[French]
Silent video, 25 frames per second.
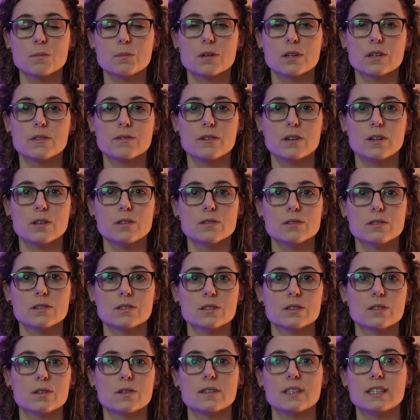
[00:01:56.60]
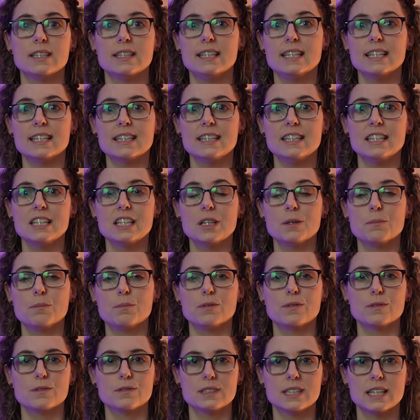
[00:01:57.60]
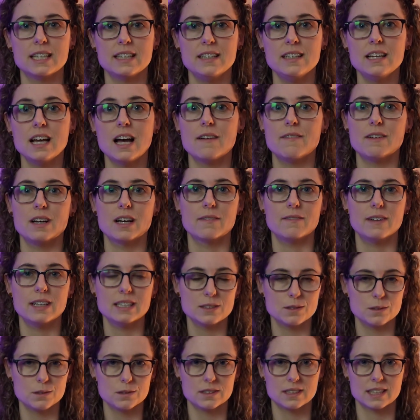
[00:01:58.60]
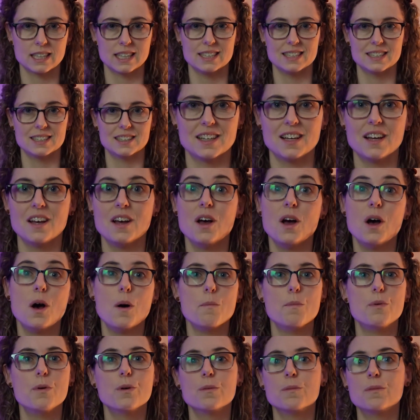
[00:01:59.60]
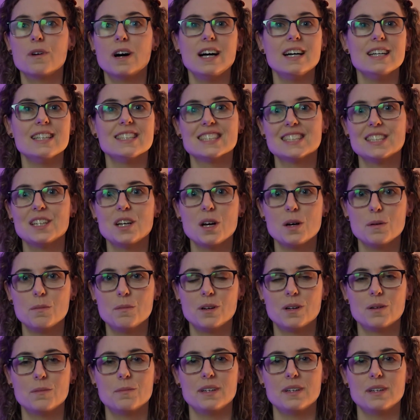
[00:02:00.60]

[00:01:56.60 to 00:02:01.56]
profonde sont des techniques pour vous aider à faire face au stress. Pour moi, c'est un bon